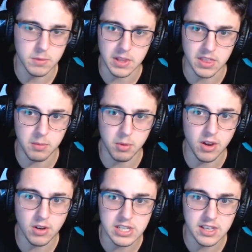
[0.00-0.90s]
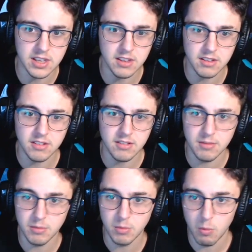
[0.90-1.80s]
Me apetecía ponerlo así,
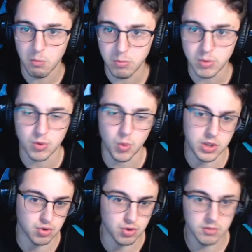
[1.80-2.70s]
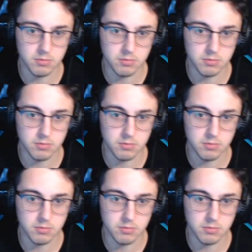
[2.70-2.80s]
pues cuatro,